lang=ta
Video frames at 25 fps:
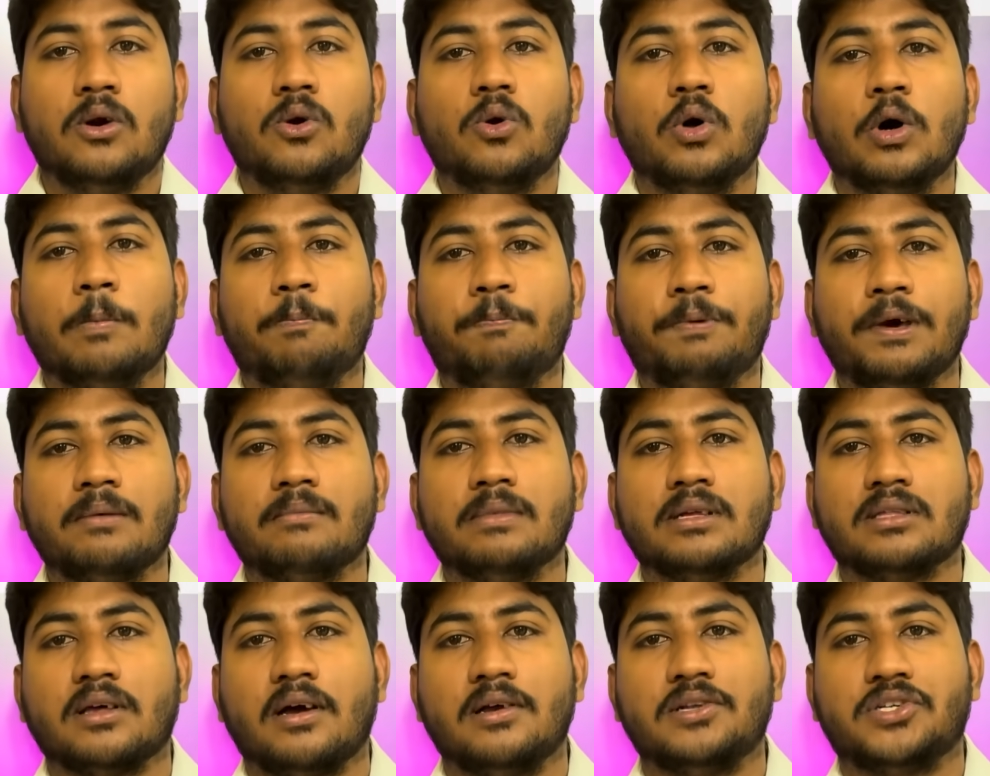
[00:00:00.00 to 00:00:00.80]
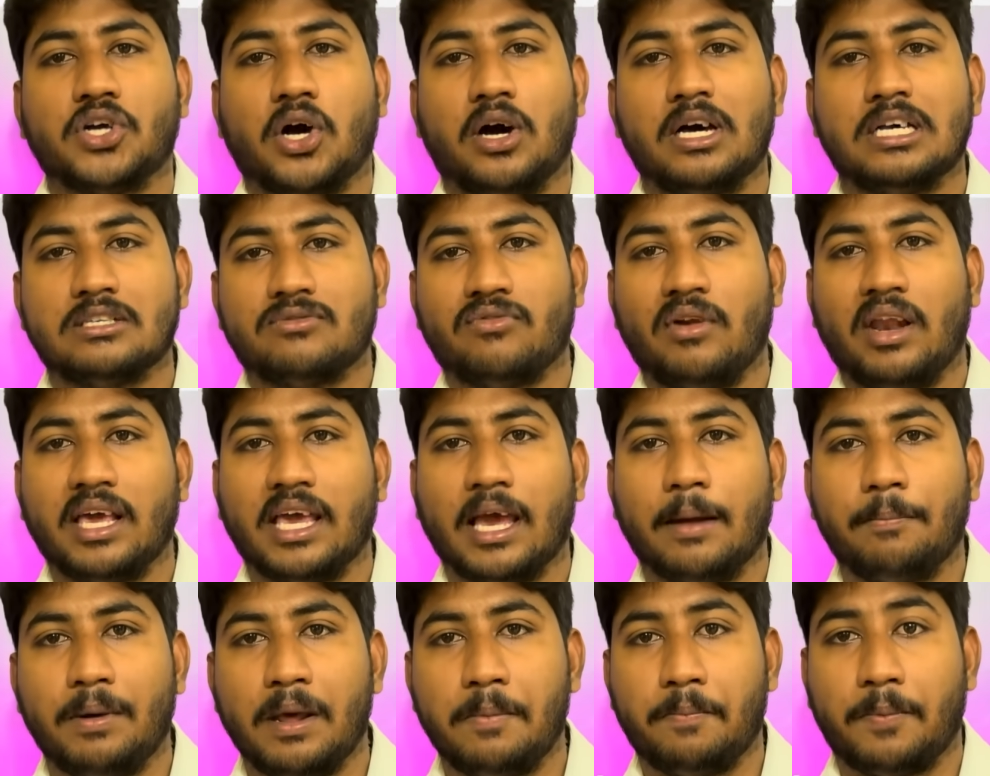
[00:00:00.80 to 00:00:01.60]
லூப்பிங் மெத்தட் சாய்ஸ் ஃபில்லிங்
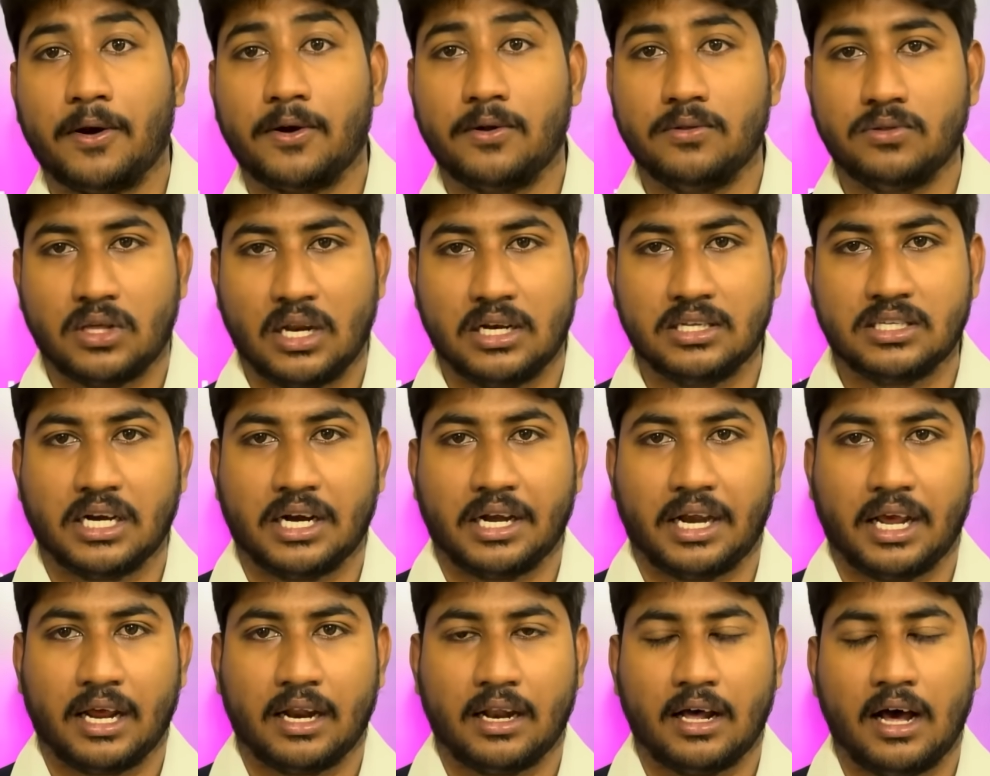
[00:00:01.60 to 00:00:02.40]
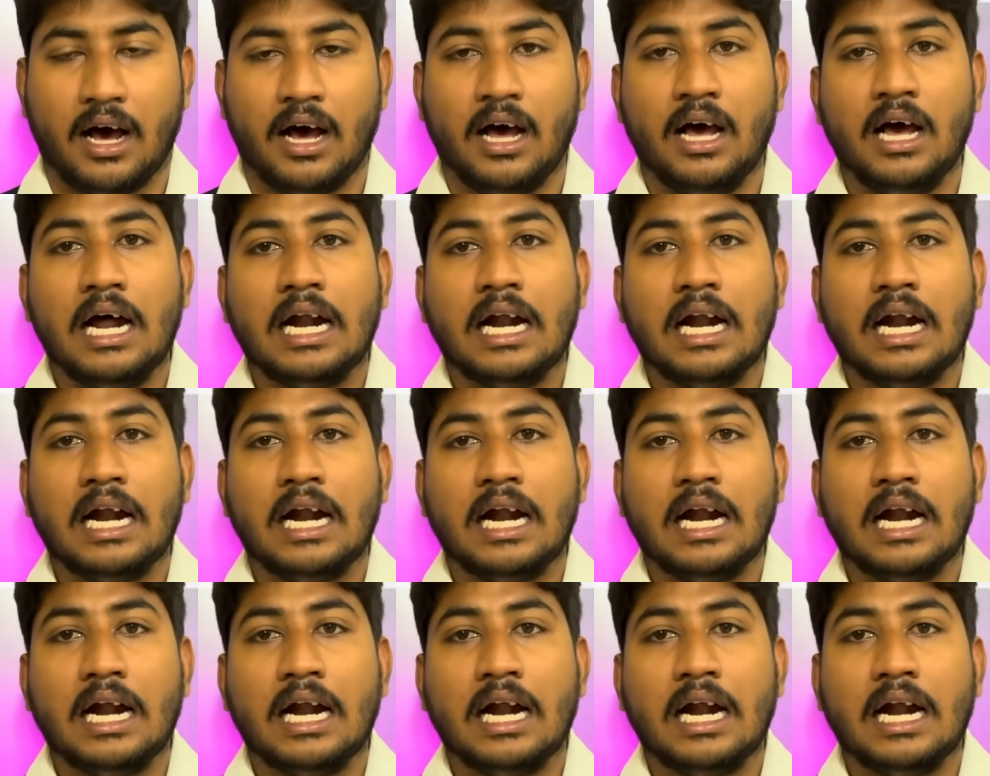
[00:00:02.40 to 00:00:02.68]
எப்படி பண்ணணும்னு தெரிஞ்சுக்கிட்டிங்கன்னா